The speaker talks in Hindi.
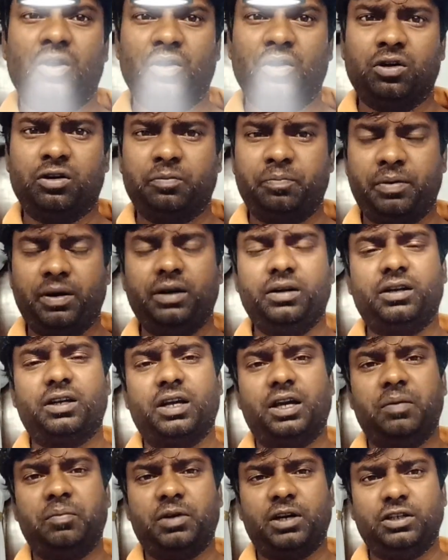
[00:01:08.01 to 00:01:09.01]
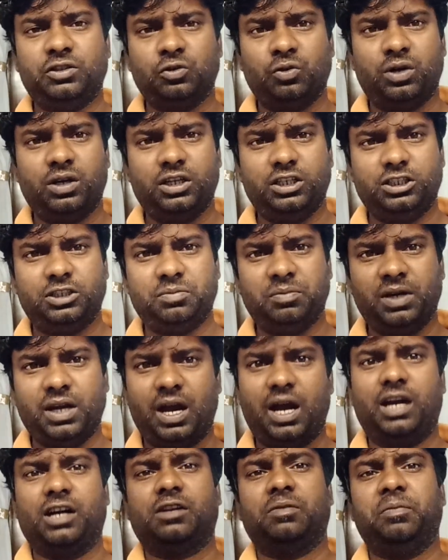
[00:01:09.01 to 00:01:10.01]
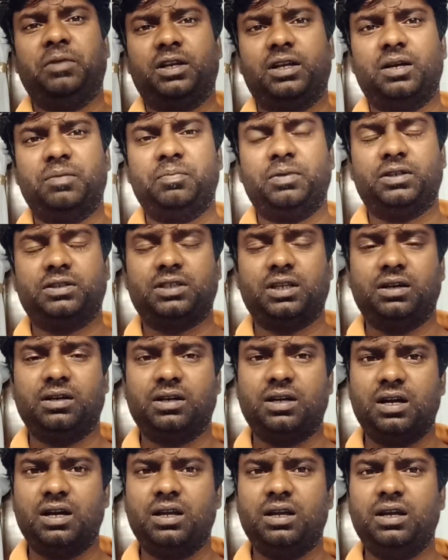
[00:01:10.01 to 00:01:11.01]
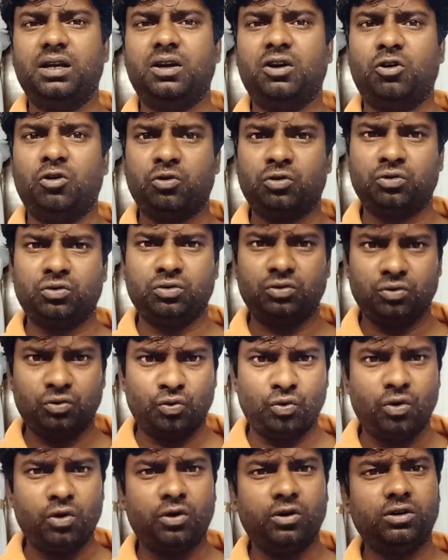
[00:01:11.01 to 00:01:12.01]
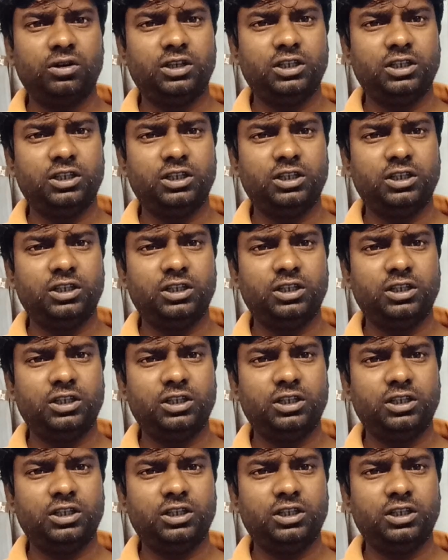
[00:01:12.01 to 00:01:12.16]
और फ्रंट कैमरा जो है इसमें 8 मेगापिक्सल का है और वो